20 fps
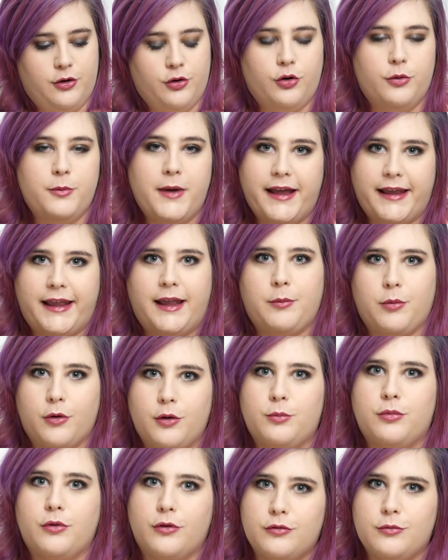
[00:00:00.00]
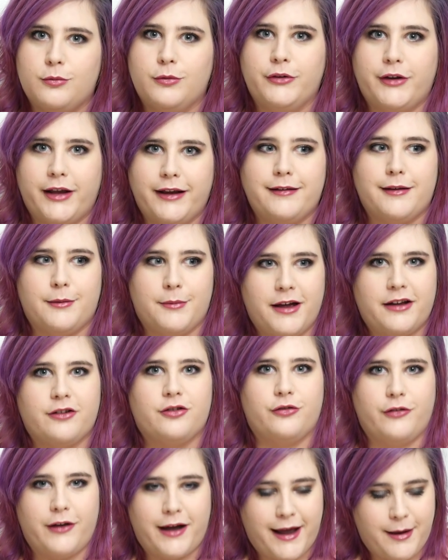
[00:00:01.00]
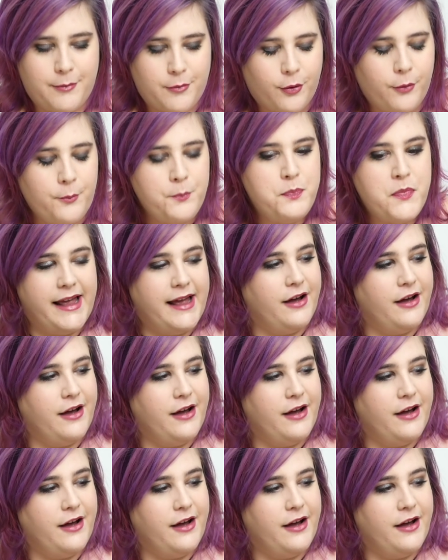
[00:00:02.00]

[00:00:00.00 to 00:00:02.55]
le Remarkable pour vous montrer que ça marche vraiment.